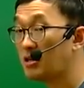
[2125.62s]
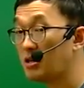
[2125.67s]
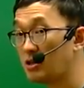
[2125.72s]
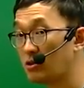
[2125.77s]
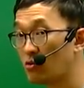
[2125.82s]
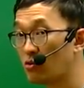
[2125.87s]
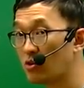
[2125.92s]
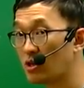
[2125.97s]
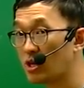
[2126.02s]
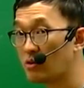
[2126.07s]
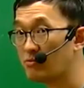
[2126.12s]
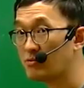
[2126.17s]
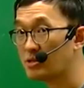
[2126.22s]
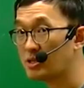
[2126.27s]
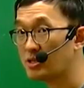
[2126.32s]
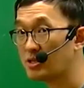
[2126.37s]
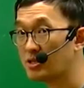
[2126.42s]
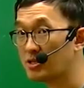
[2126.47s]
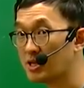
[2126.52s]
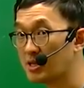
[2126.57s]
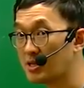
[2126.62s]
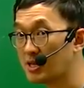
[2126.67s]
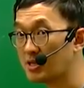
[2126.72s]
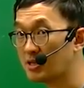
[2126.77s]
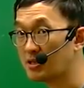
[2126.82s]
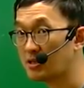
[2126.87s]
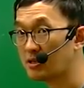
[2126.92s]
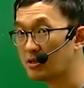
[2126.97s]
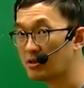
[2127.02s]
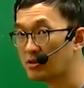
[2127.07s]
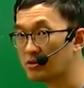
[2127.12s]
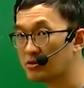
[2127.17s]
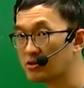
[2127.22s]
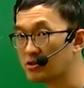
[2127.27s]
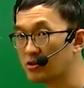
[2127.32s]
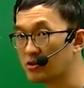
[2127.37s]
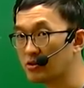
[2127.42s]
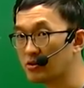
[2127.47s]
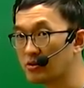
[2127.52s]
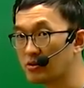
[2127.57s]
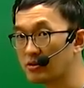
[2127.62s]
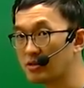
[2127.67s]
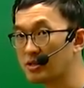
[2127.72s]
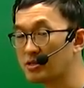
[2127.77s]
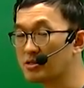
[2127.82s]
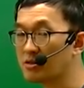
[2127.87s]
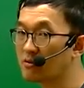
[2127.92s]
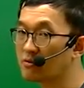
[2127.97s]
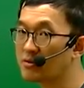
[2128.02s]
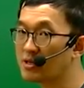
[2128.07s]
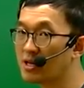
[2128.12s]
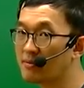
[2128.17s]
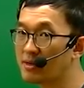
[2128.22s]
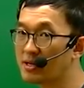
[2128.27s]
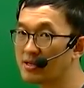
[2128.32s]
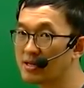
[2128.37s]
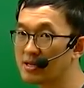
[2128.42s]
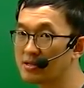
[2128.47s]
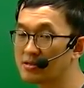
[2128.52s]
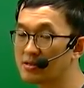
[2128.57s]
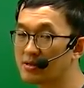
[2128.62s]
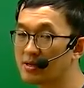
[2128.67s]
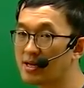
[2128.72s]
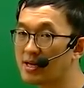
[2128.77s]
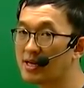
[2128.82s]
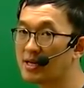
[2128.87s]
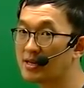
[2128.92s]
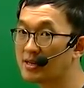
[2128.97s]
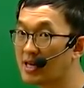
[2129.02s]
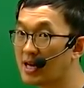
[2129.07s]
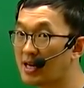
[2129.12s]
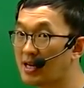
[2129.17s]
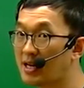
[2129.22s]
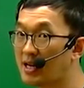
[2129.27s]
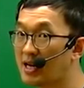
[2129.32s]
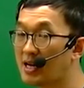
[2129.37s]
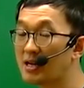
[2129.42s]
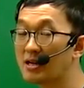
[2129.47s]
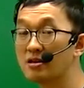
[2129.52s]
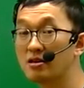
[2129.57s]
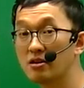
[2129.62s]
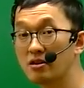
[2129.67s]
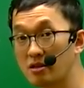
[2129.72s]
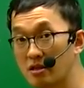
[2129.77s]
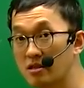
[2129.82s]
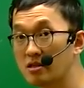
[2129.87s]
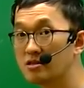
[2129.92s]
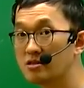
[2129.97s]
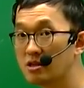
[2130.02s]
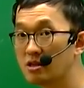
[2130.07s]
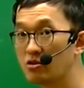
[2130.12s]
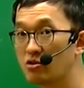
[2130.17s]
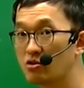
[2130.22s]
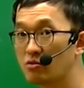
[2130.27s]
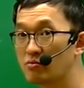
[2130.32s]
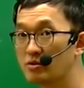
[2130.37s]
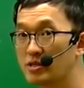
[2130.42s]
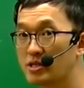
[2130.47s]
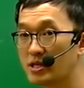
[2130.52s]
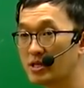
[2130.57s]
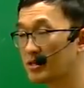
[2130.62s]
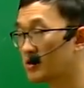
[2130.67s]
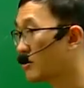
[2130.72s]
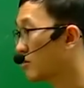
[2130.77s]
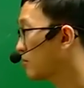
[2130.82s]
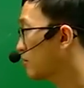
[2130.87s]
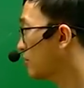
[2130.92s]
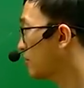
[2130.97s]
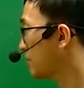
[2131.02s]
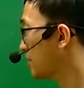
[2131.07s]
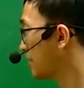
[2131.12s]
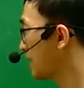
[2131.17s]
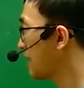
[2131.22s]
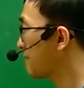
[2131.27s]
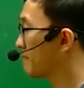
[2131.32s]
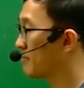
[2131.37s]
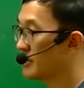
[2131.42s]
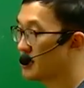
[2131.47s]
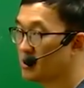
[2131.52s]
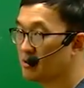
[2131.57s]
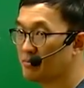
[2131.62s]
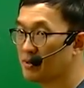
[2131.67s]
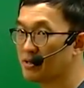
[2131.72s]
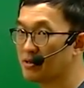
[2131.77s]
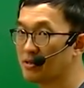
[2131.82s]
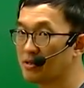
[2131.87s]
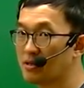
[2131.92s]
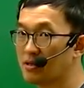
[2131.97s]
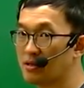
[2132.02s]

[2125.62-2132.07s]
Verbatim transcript: 이 독해 문제는 대단히 길었죠. 근데 정답의 단서가 단락 첫 두 문장에 있었고 답 2번.